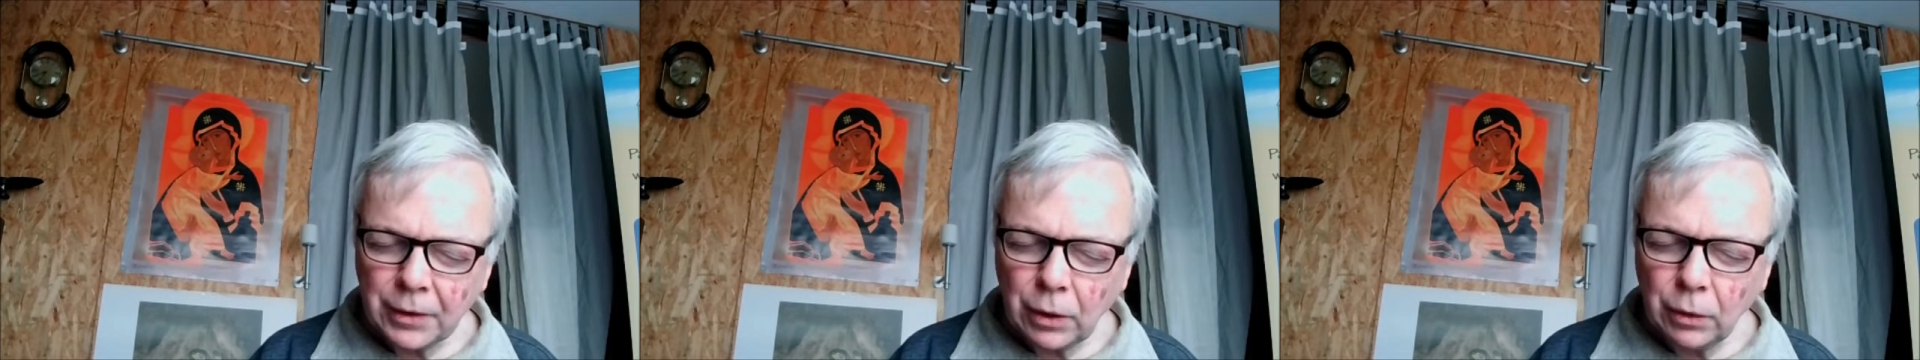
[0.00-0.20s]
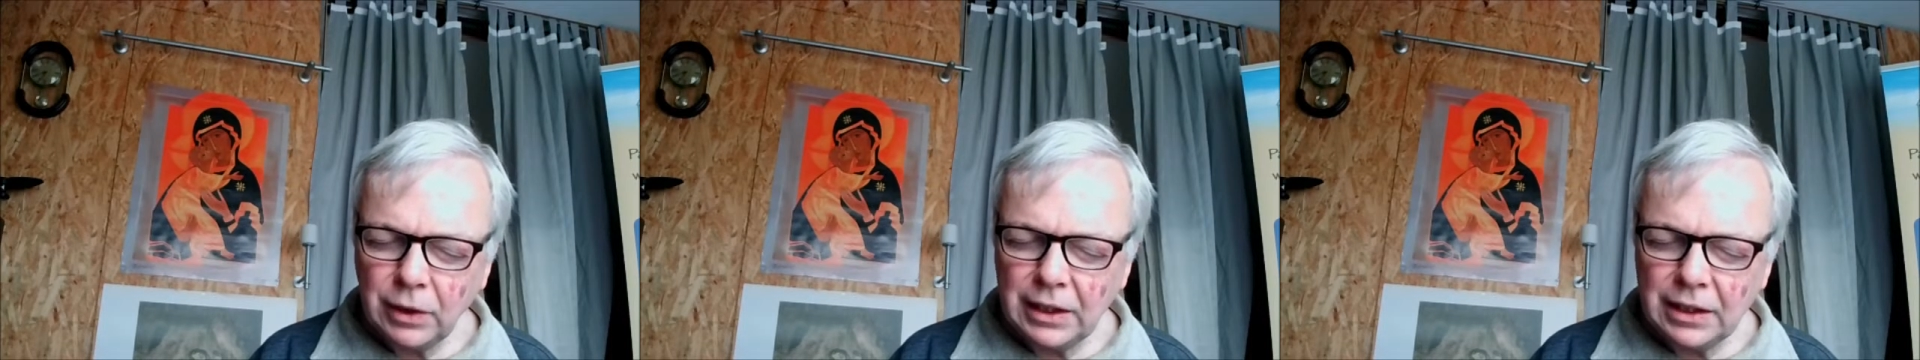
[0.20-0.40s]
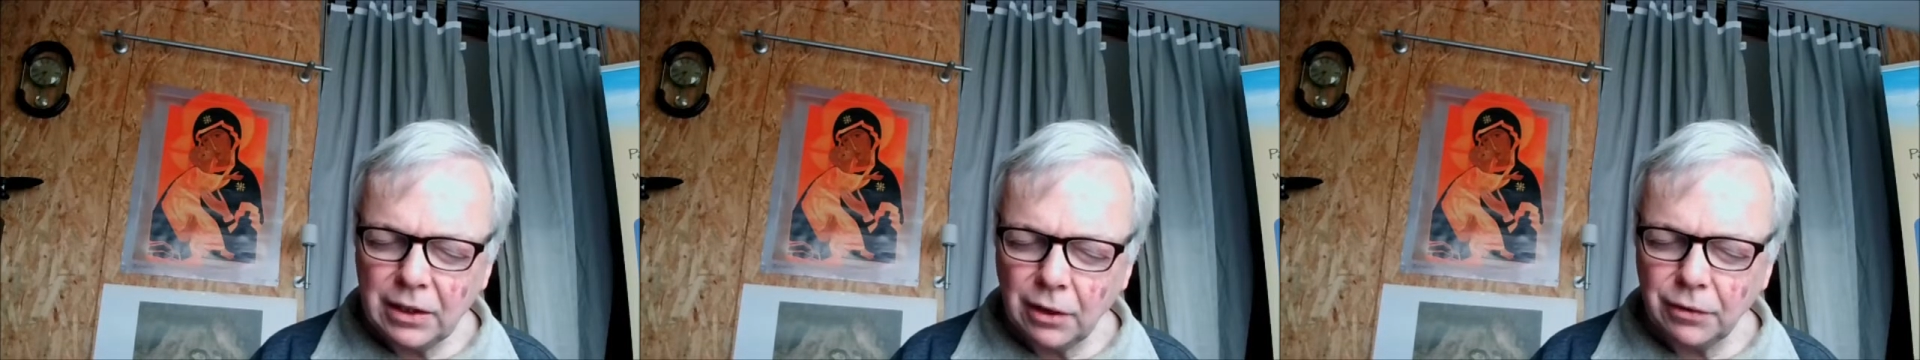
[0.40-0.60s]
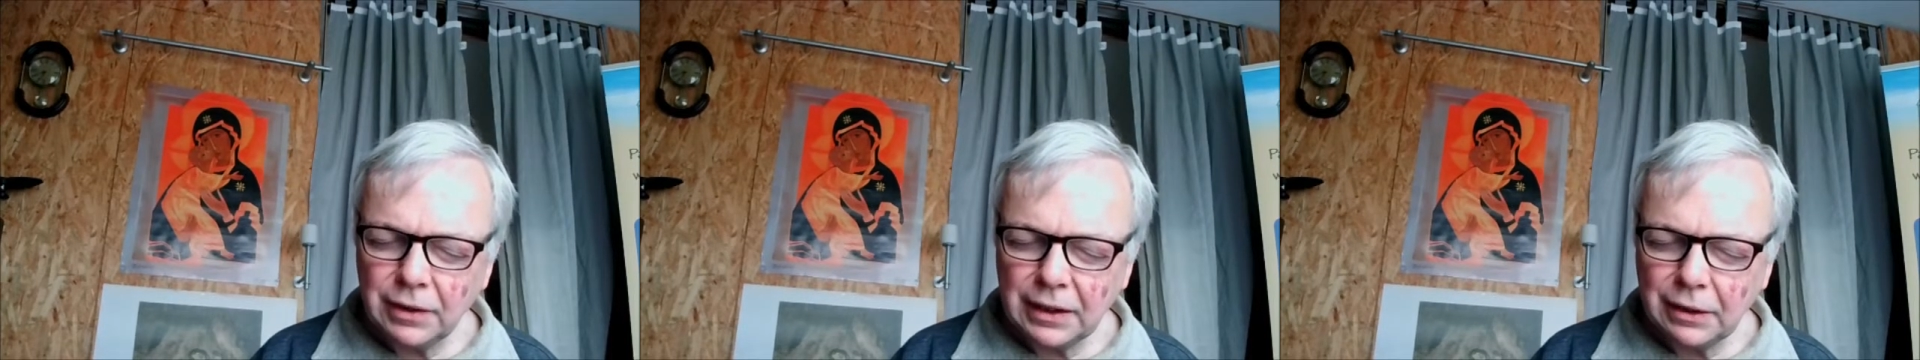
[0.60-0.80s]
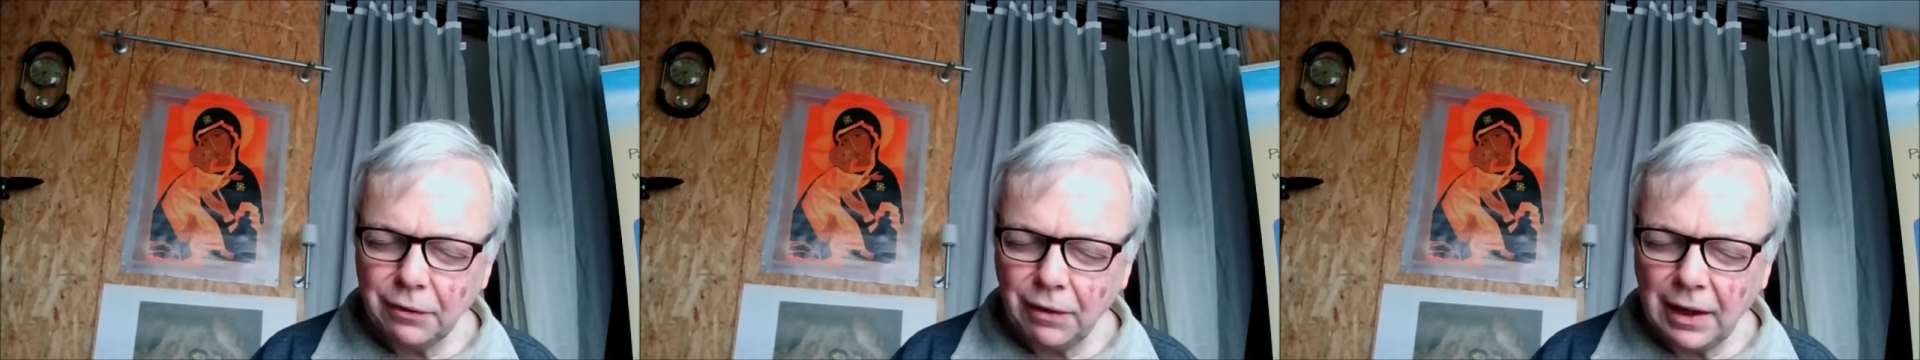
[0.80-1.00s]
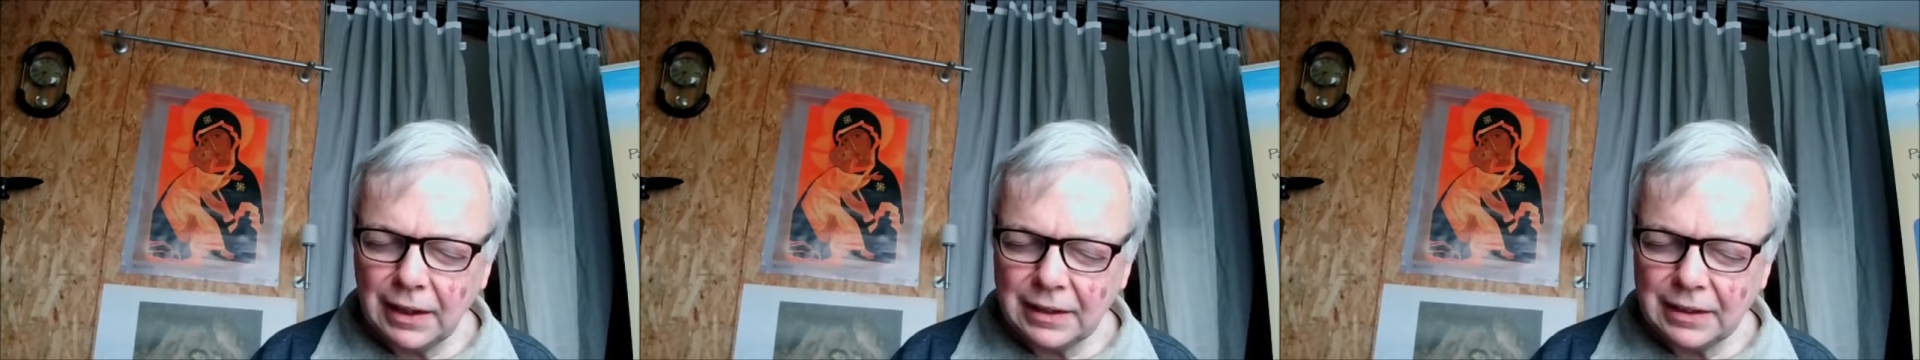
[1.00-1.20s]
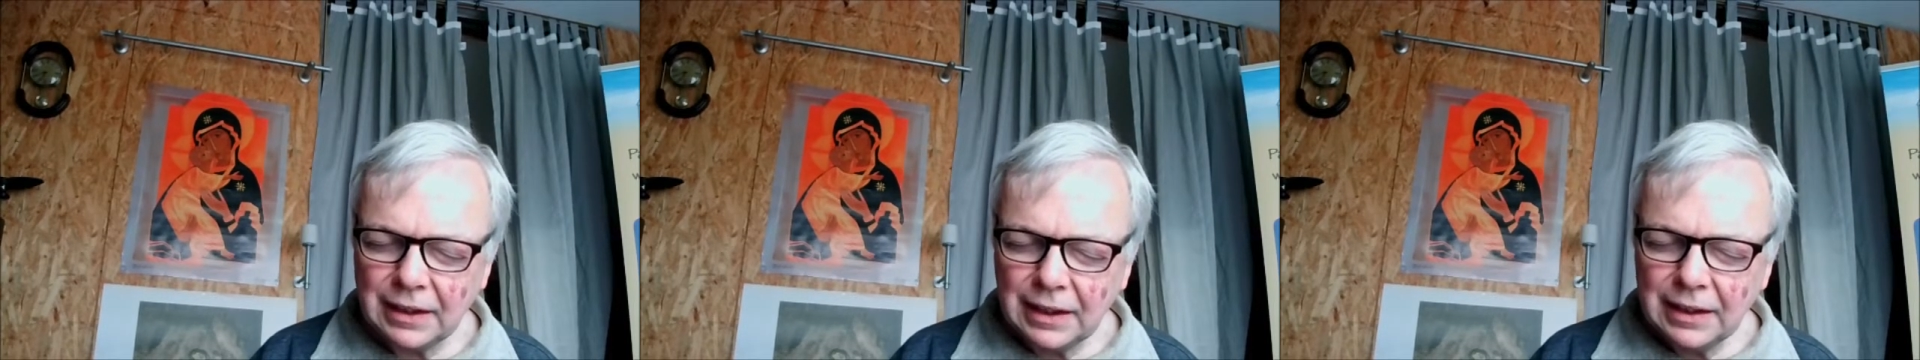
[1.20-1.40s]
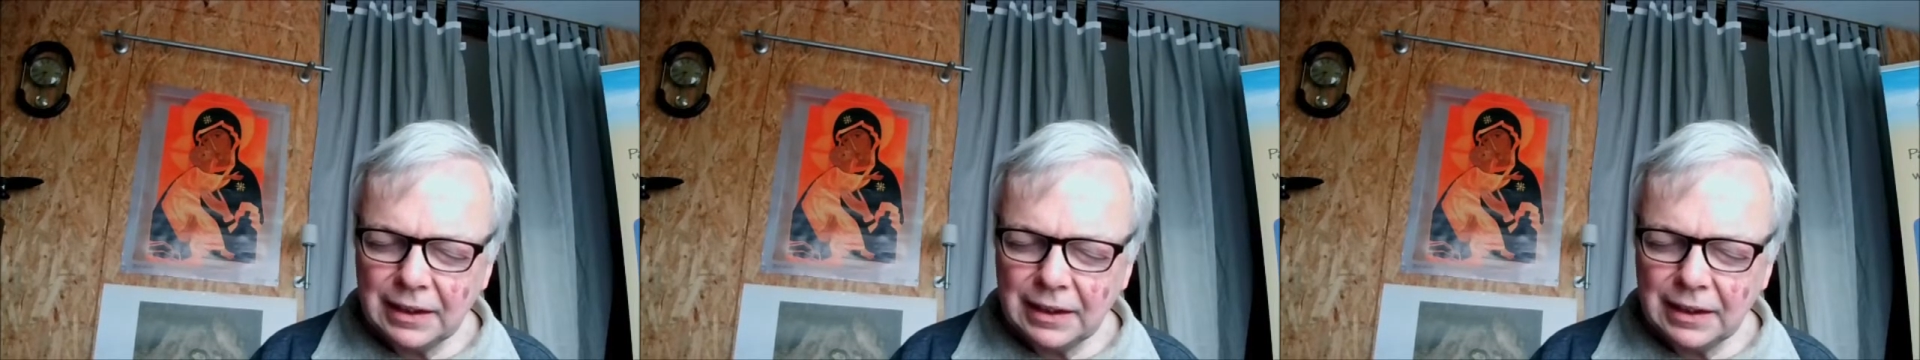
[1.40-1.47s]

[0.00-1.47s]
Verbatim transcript: und nicht auf die Gewalt,